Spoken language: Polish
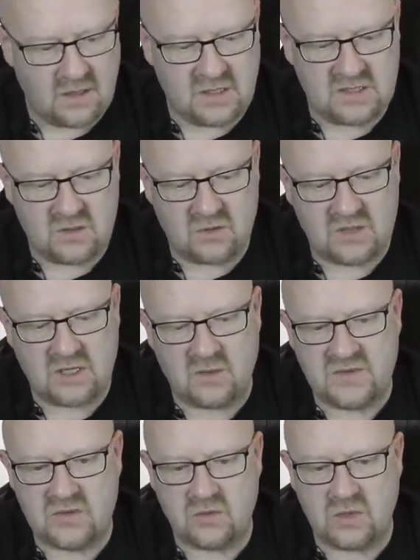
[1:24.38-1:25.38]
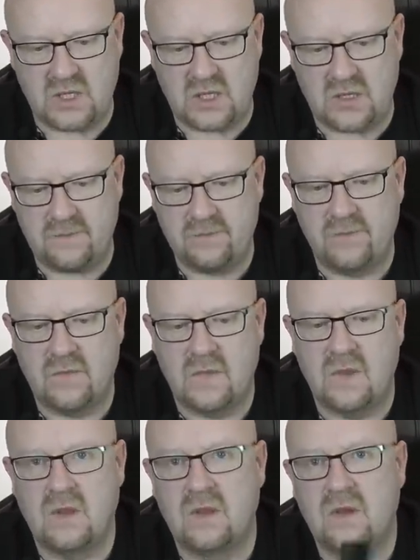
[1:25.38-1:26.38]
Instrukcja obsługi
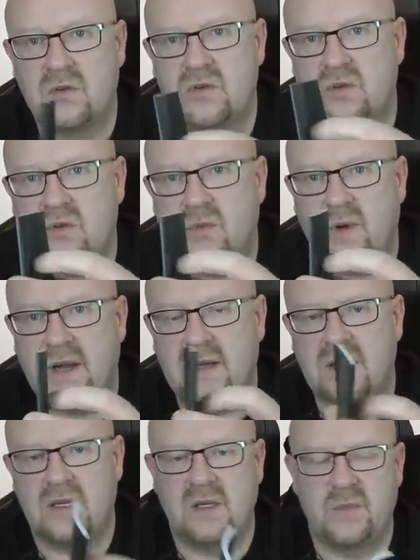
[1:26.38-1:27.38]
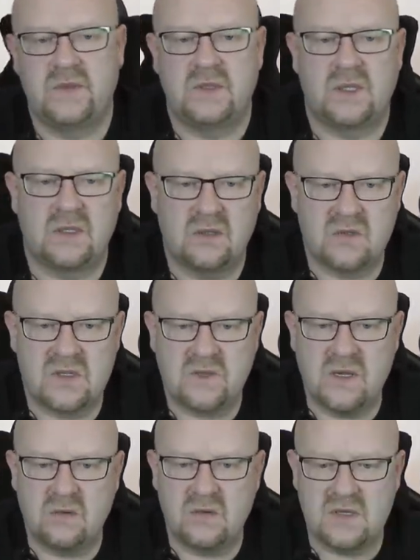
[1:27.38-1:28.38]
dość gruba, ale pewnie dlatego, że jest w
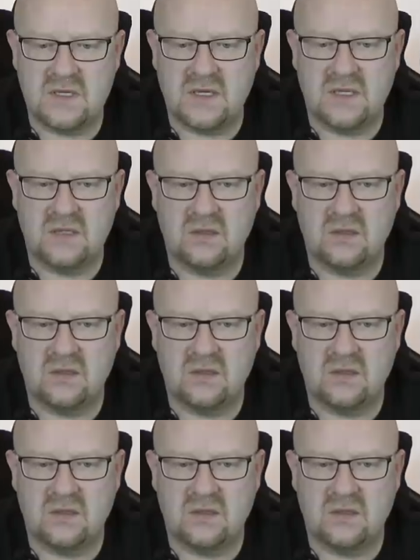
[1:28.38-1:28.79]
kilku językach.